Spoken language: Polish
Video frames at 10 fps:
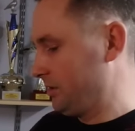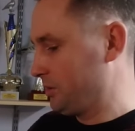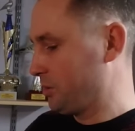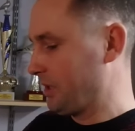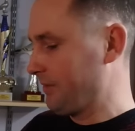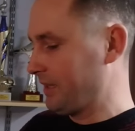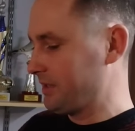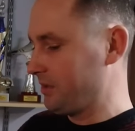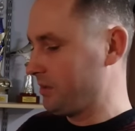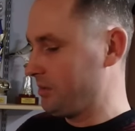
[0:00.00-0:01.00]
córka w
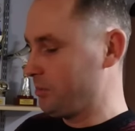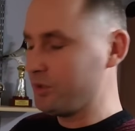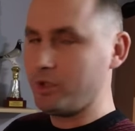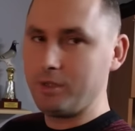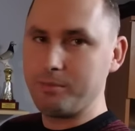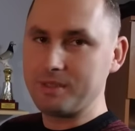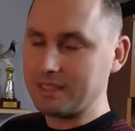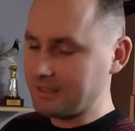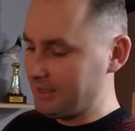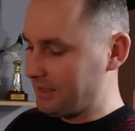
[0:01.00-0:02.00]
kategorii Młody
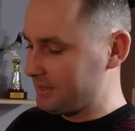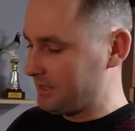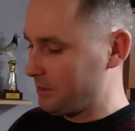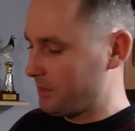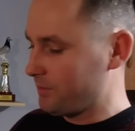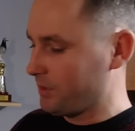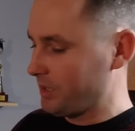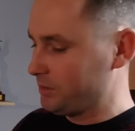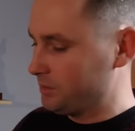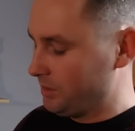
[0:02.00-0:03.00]
Olimpijski Standard zajęła w
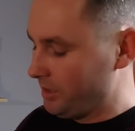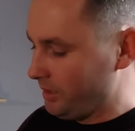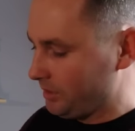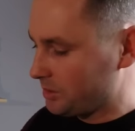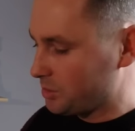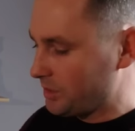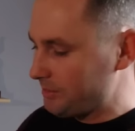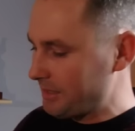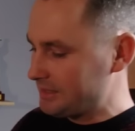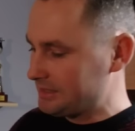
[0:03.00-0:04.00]
okręgu drugie
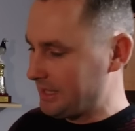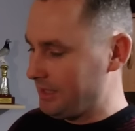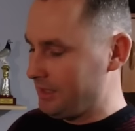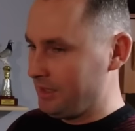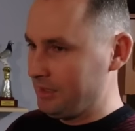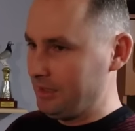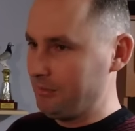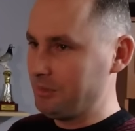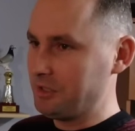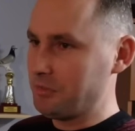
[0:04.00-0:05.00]
miejsce i
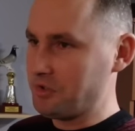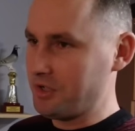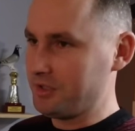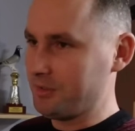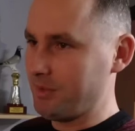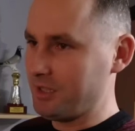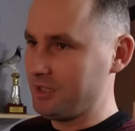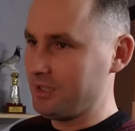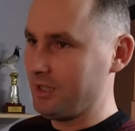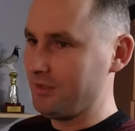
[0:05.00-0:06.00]
będzie można
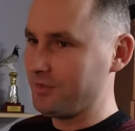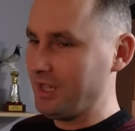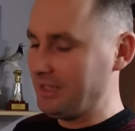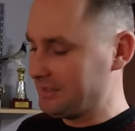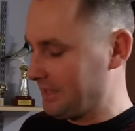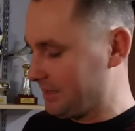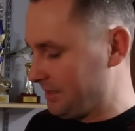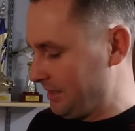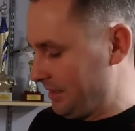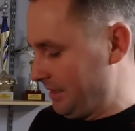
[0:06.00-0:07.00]
zobaczyć w Kielcach.
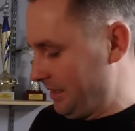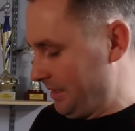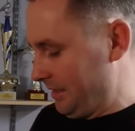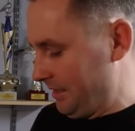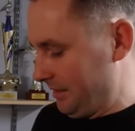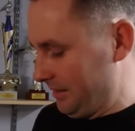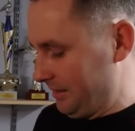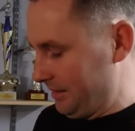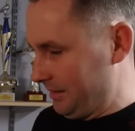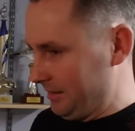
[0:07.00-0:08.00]

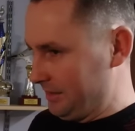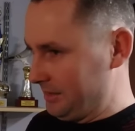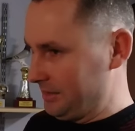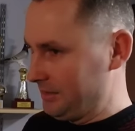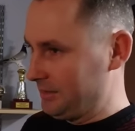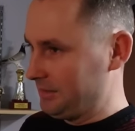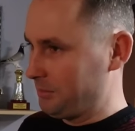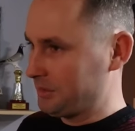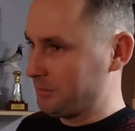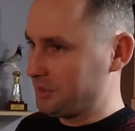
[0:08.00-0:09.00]
Y,
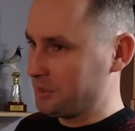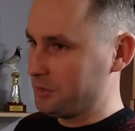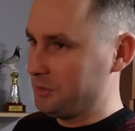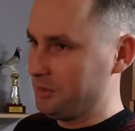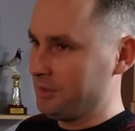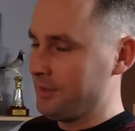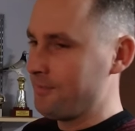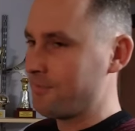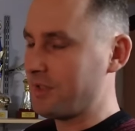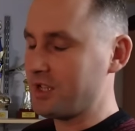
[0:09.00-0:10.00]
po Samczyku
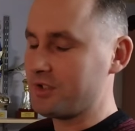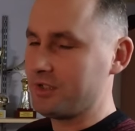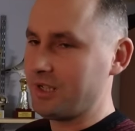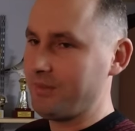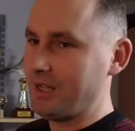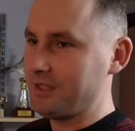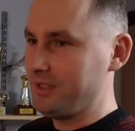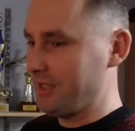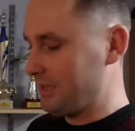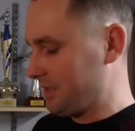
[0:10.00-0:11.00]
też
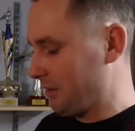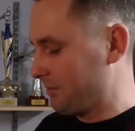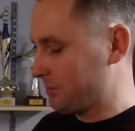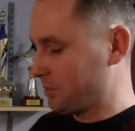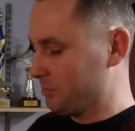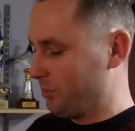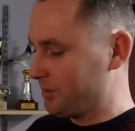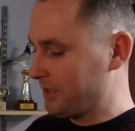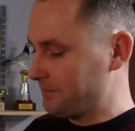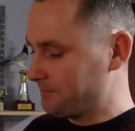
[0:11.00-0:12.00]
rewelacyjnie leciały w tym roku
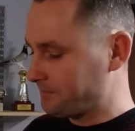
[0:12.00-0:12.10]
młode,